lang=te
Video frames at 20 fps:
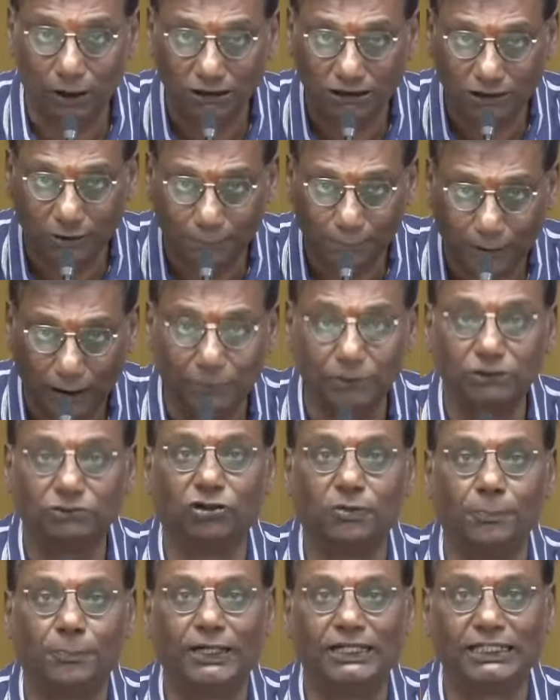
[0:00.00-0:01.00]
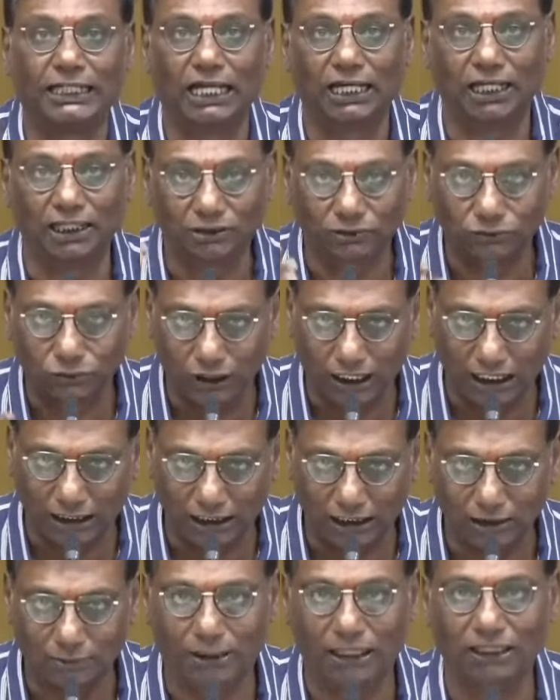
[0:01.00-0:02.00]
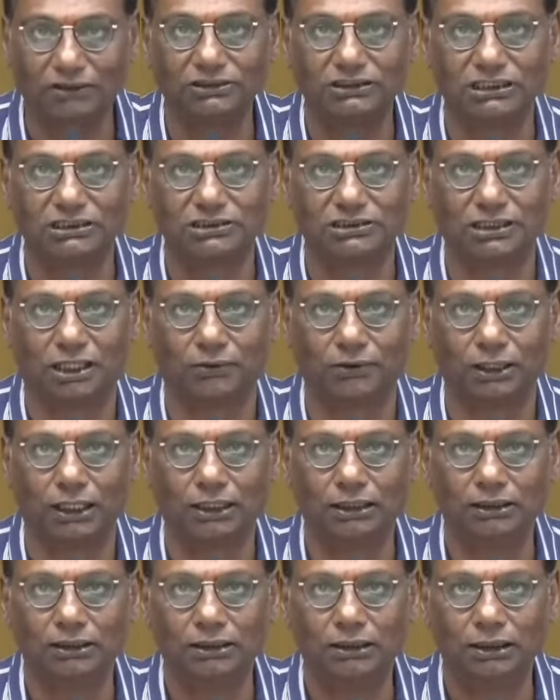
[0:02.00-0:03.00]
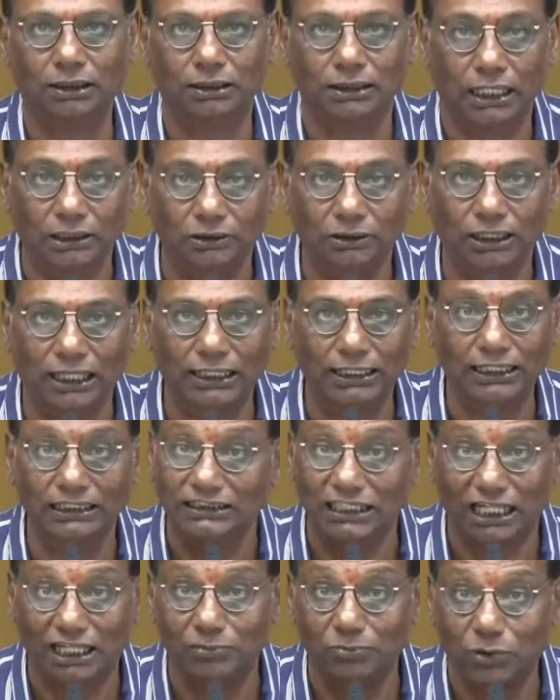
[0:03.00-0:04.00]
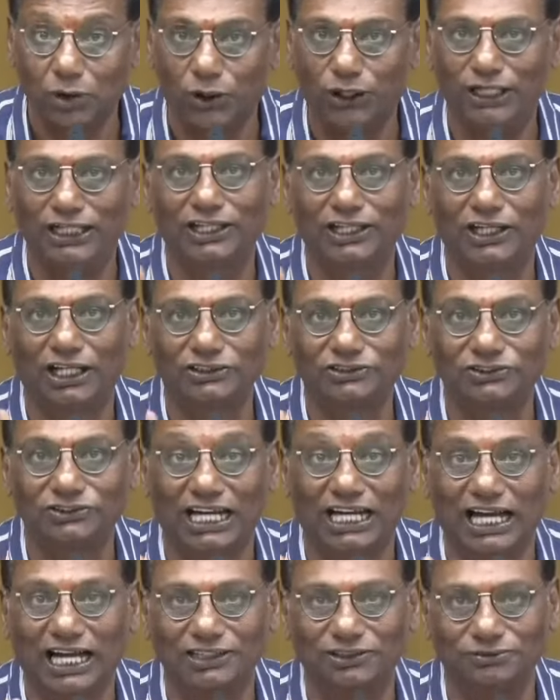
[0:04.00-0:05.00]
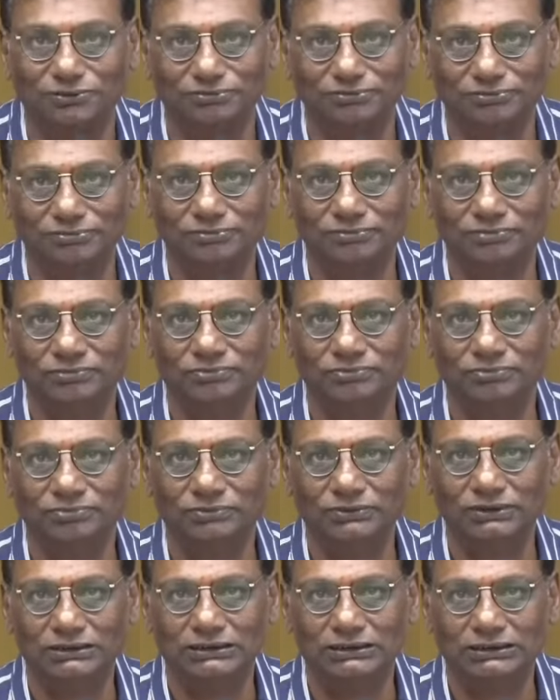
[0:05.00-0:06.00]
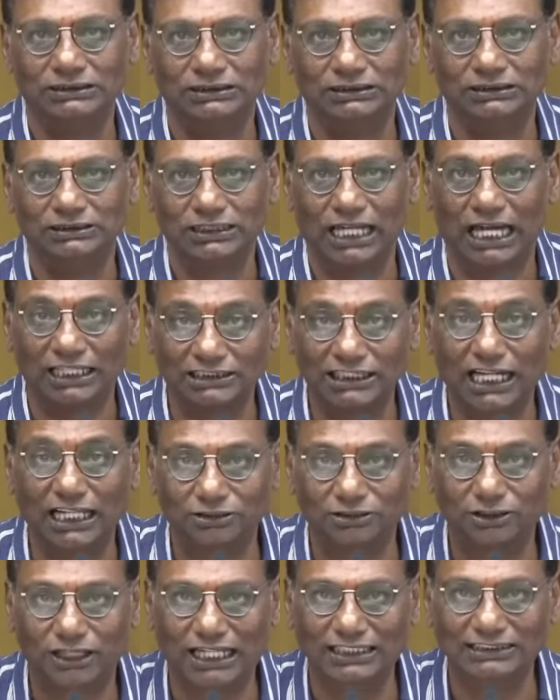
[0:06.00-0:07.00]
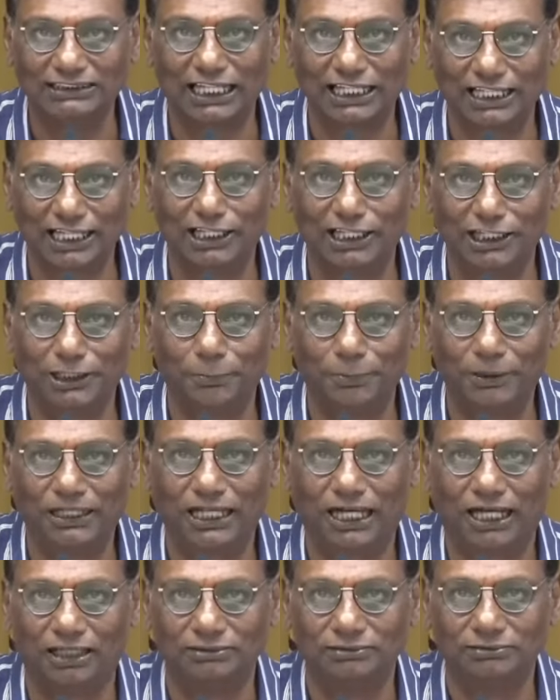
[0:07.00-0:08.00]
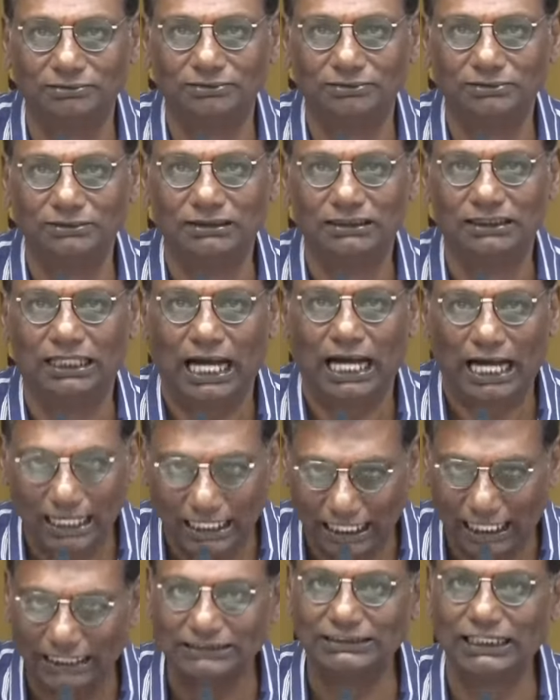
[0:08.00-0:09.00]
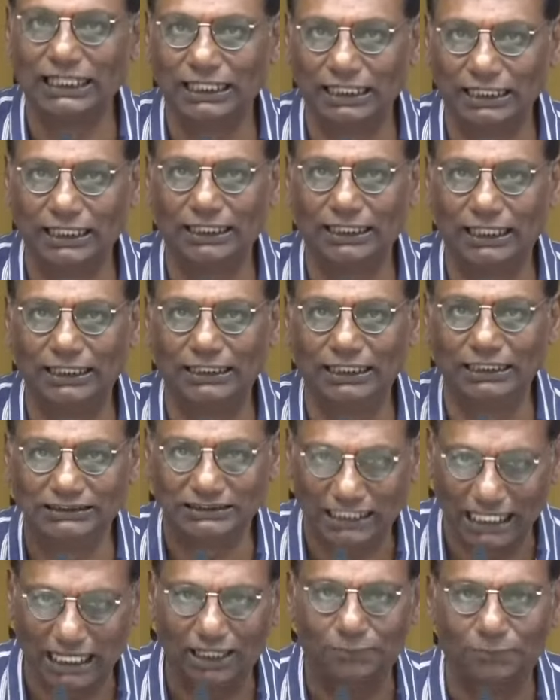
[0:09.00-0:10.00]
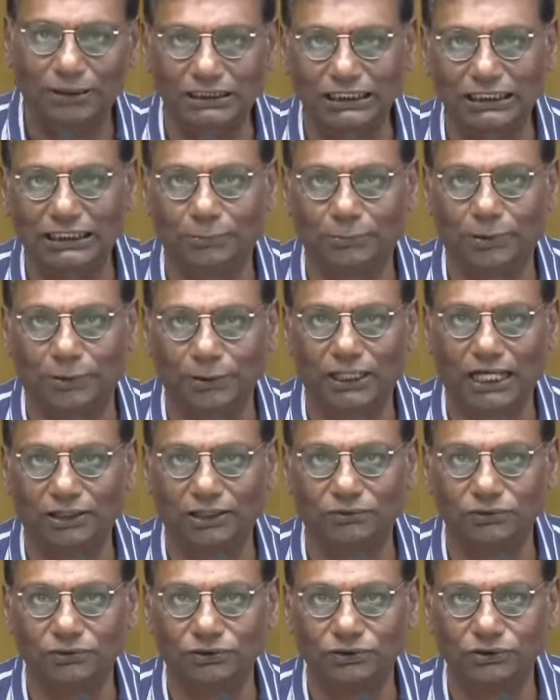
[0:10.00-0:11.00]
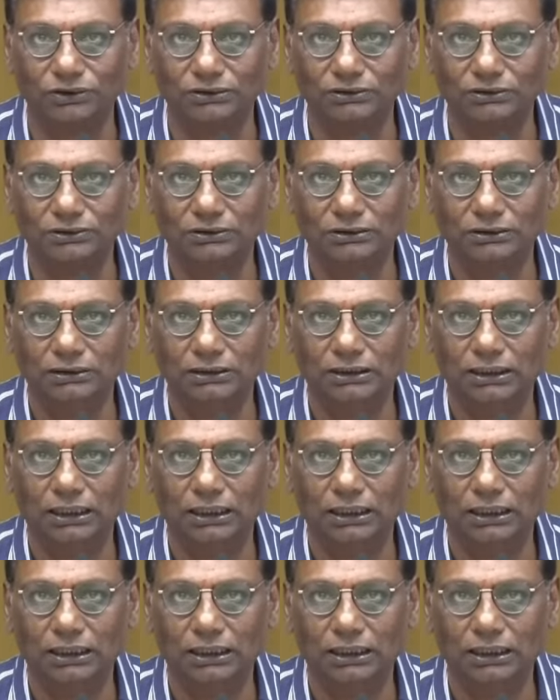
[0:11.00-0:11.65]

కూడా మొత్తం ప్రభుత్వం పెట్టాలని కూడా నేను మనవి చేస్తూ ఉన్నా ఎందుకంటే జగన్మోహన్ రెడ్డి కోసం కాదు సాక్షాత్ రాజశేఖర రెడ్డి బిడ్డ ఆ రాజశేఖర రెడ్డి అంటే చాలామందికి మమకారం ఉంటుంది